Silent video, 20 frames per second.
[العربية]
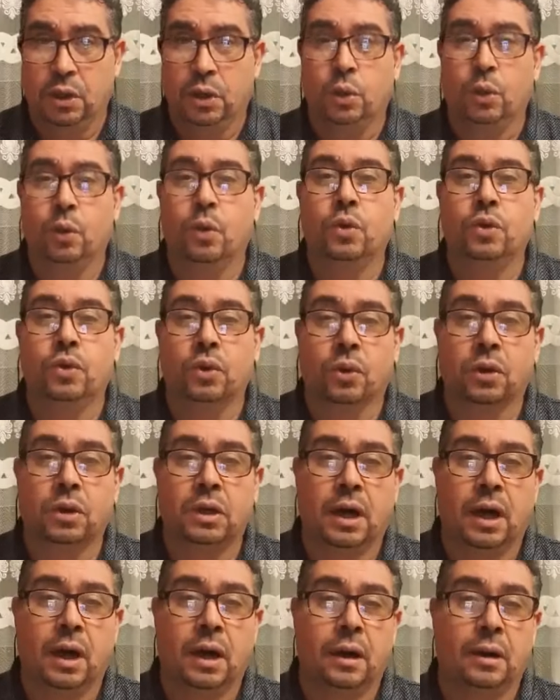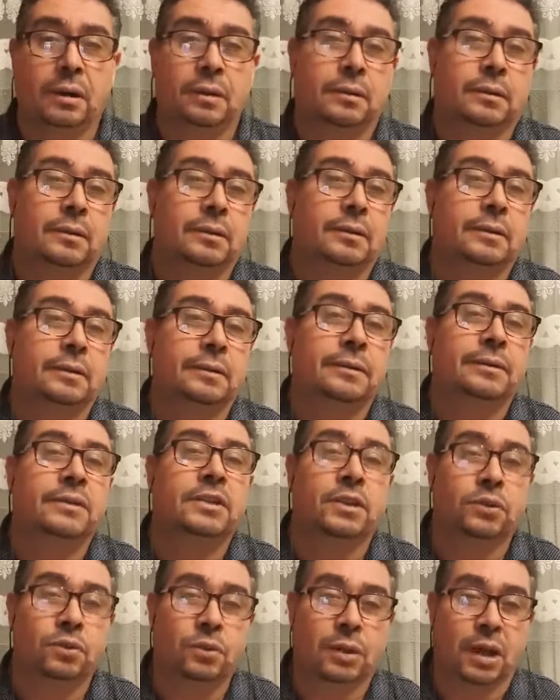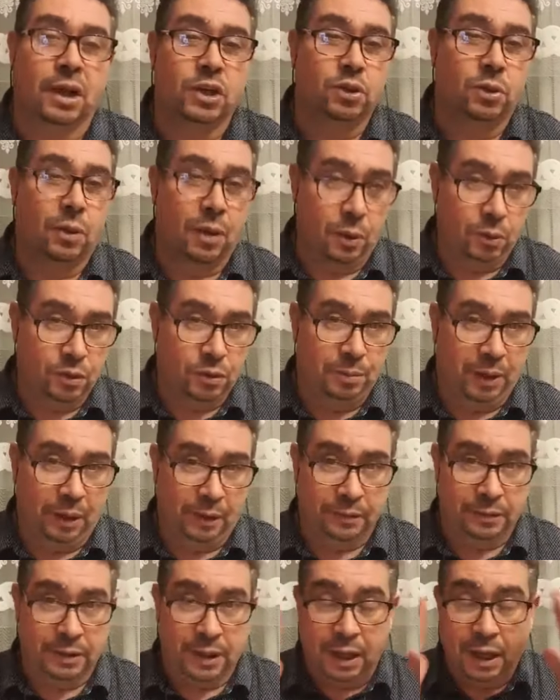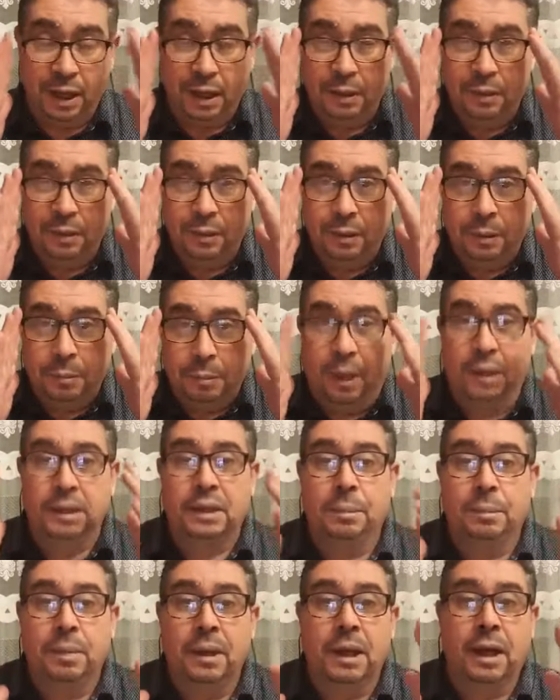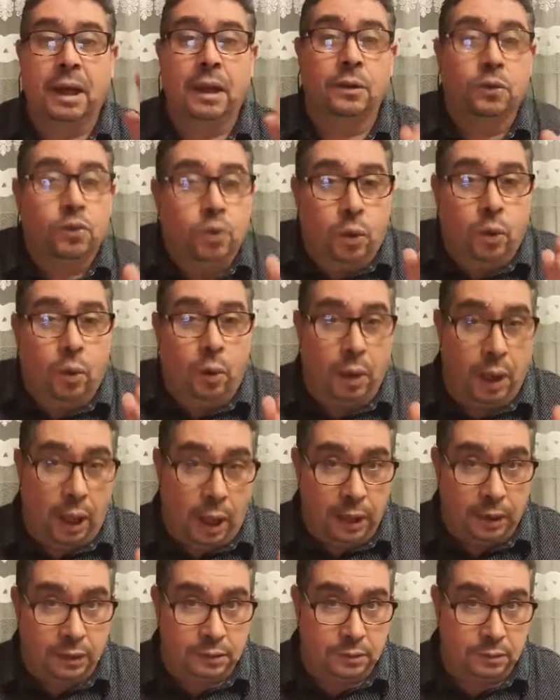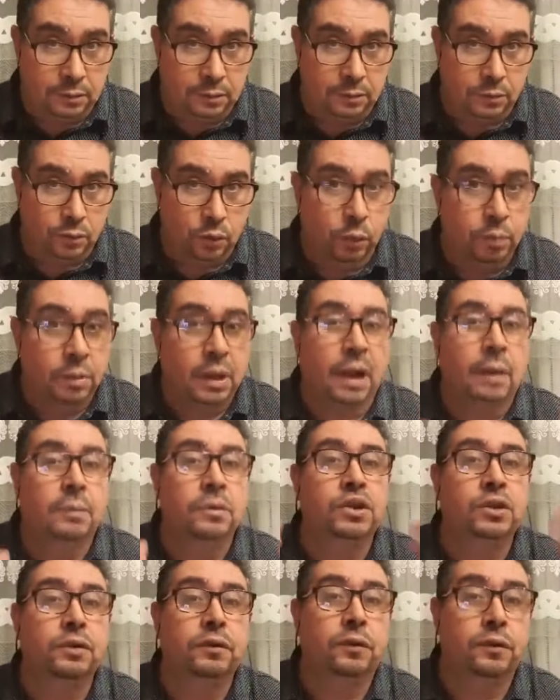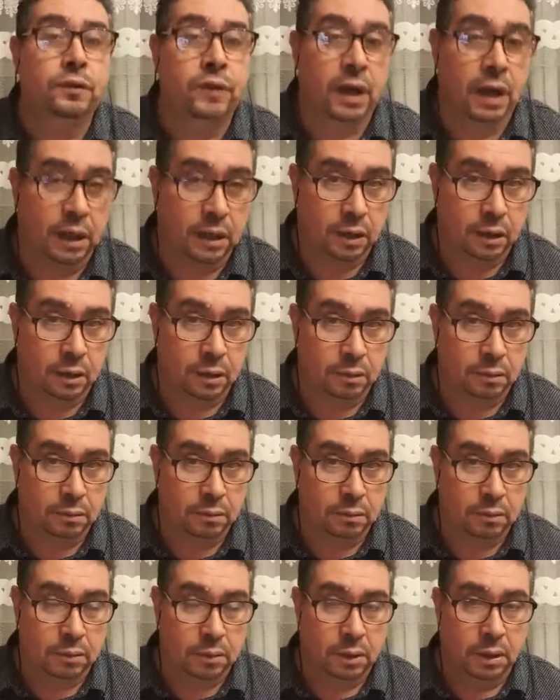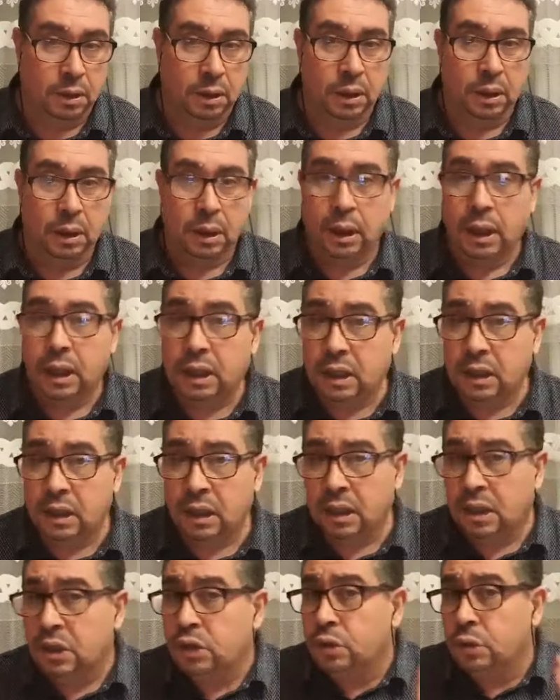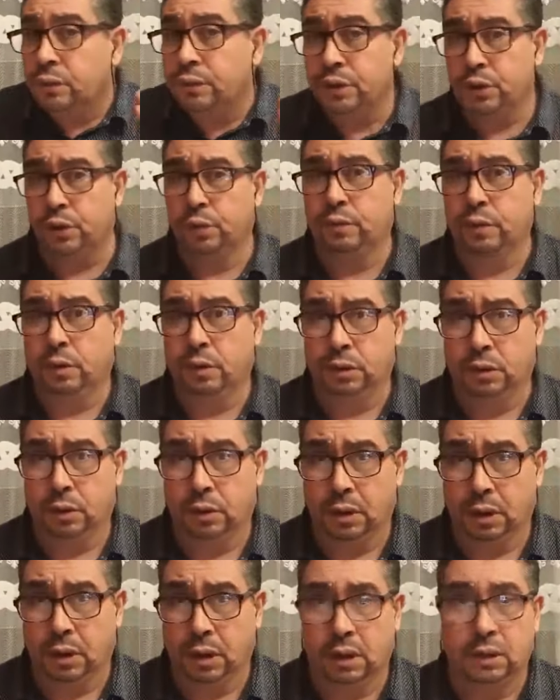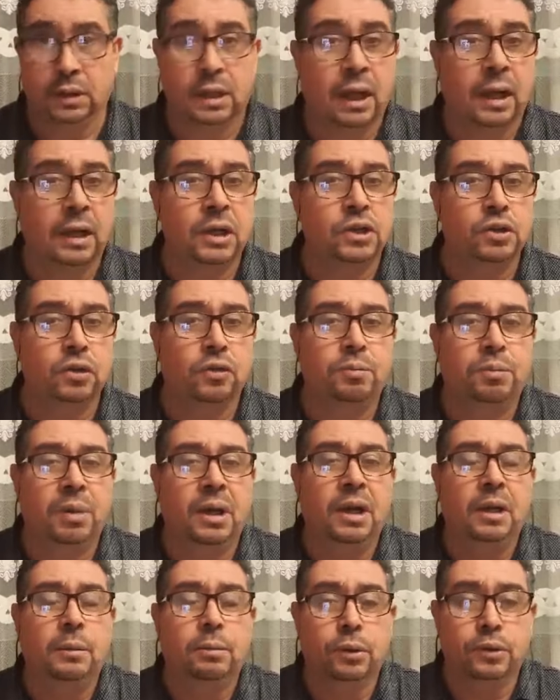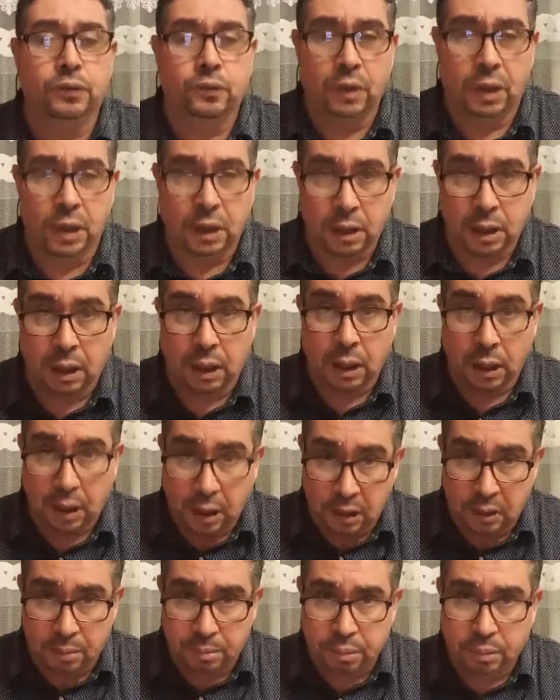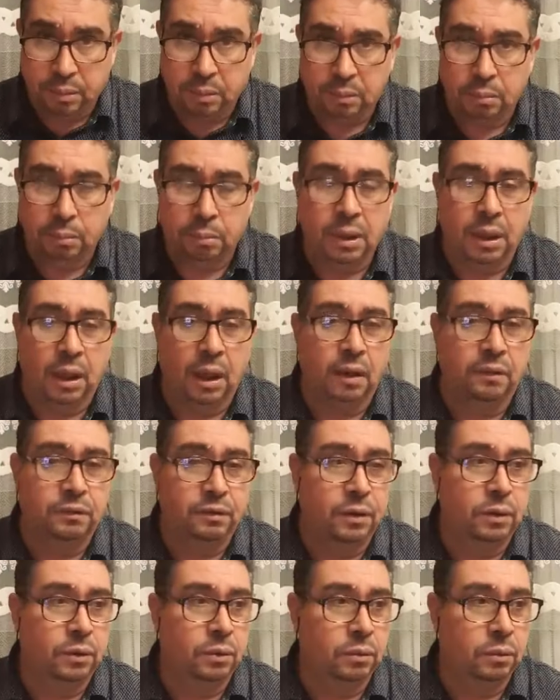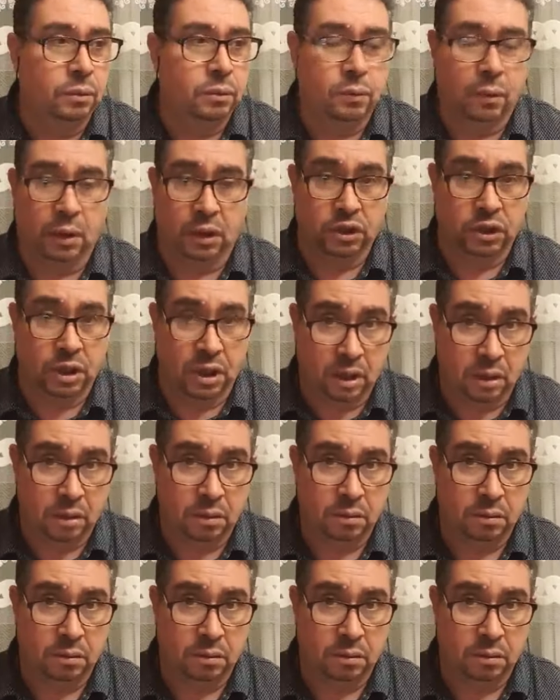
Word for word: ودركا نزيدو ناجلوها واش معناتها معناتها بلي راح ندخلوا للحيط هما راهم يشوفوا فيها هكا لكن انا شوف يشوفوا واحد اخرى انا راني نشوف بلي بوتفليقه غايب من 2010